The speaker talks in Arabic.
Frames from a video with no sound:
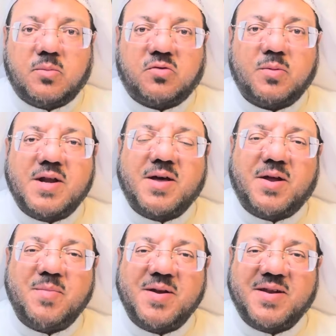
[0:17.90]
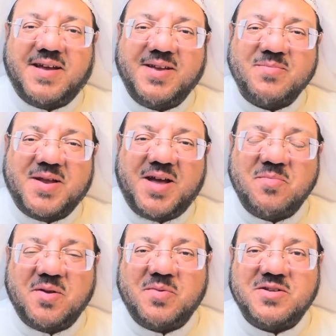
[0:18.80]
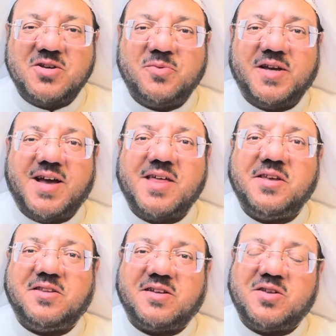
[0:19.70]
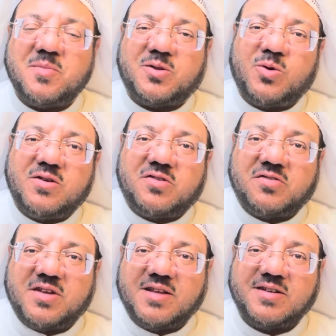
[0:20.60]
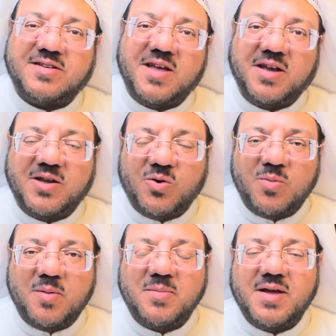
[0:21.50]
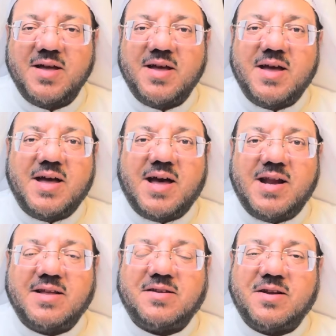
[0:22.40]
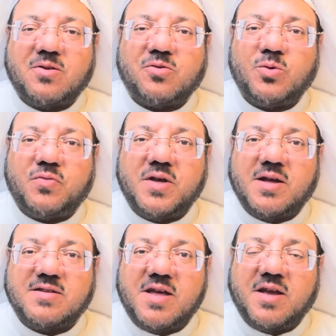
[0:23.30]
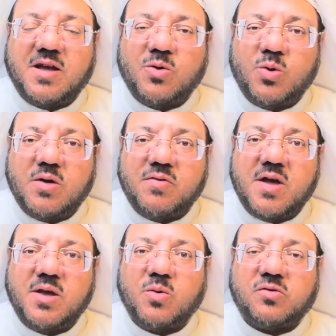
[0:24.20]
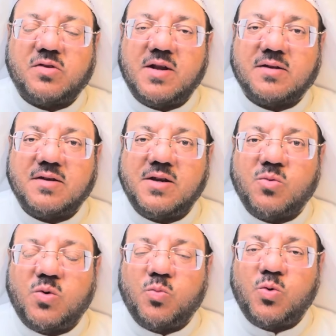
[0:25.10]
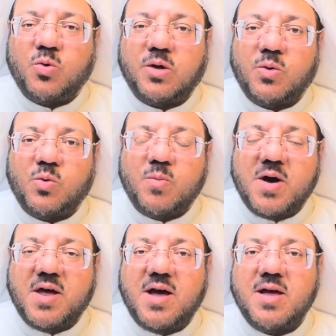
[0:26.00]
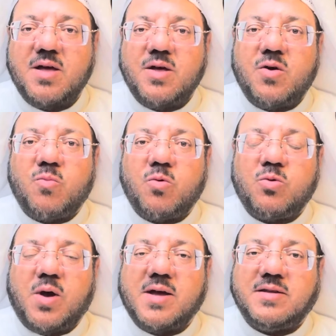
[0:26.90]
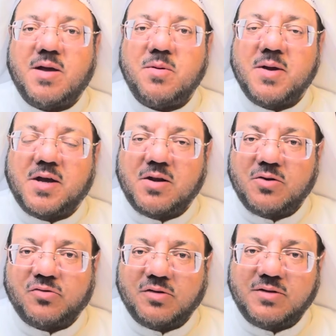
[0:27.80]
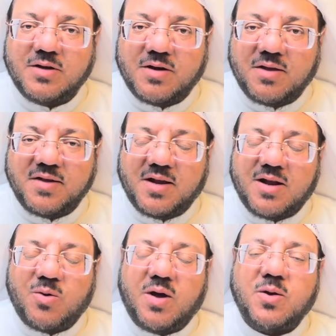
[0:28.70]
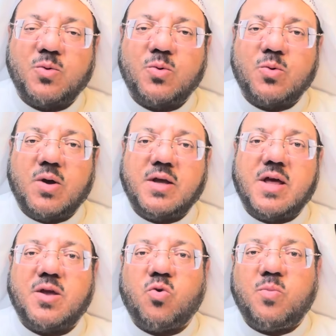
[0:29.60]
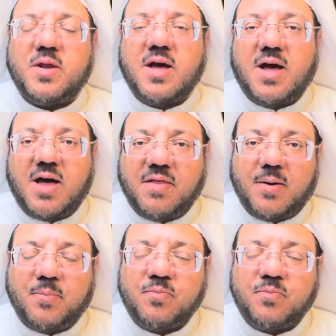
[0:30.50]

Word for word: بسم الله الرحمن الرحيم مرحبا بالجميع هذه تتمة لسلسلة تاريخ الأمم التي نرصد فيها تاريخ الخلفاء والسلاطين والملوك والأمراء منذ عهد أبي بكر الصديق رضي الله عنه وإلى يومنا هذا